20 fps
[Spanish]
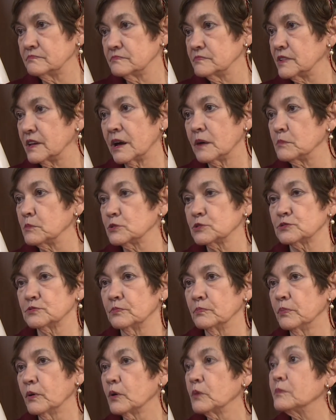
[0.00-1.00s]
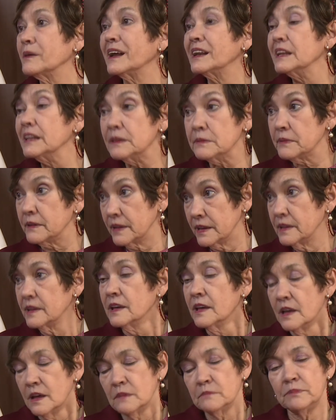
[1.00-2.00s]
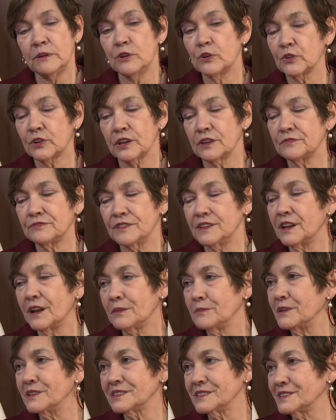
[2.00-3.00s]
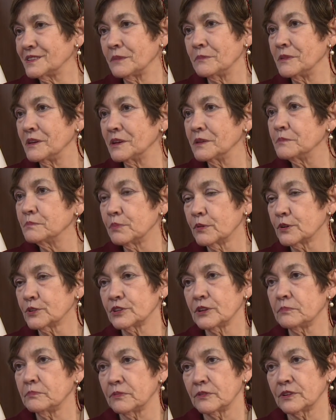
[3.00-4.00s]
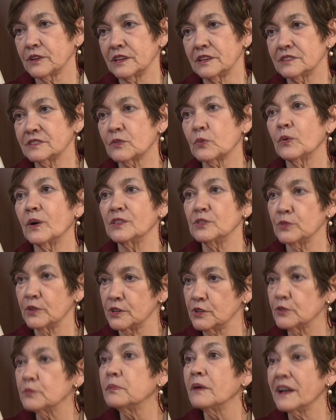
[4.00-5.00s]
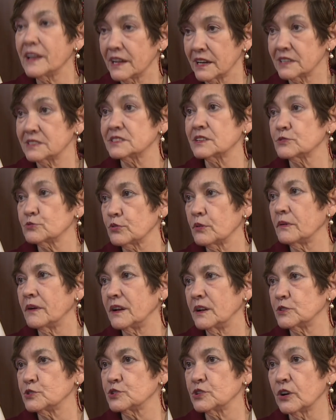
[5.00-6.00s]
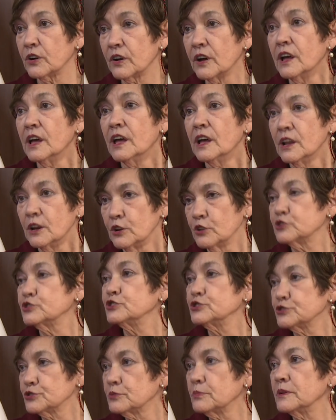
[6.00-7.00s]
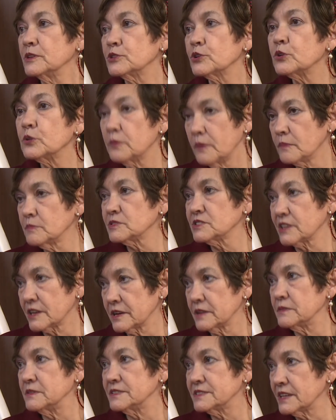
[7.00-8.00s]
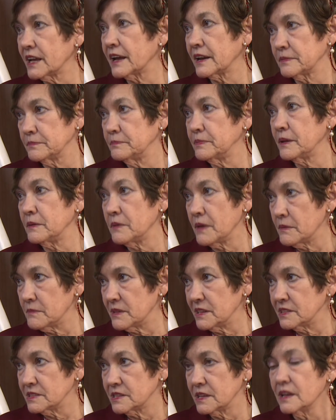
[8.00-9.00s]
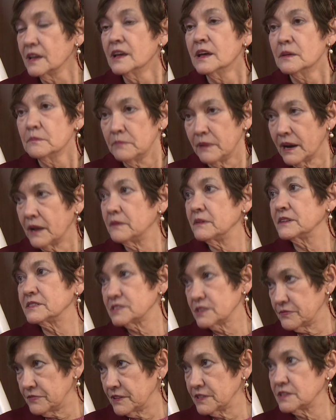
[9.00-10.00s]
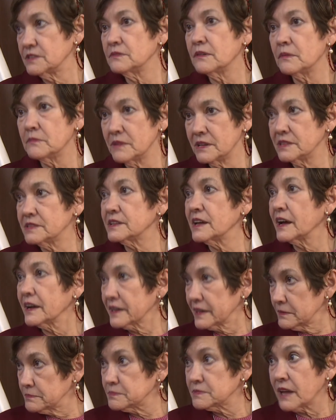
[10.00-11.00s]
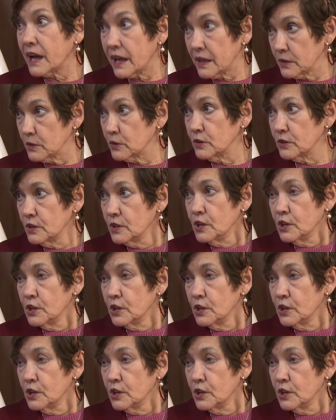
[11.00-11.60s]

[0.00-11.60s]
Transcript: digamos, un poco más libre, pero que finalmente también importa porque cuando ellos vayan a hacer su evaluación, los instrumentos los vamos a revisar previamente para ver si efectivamente han captado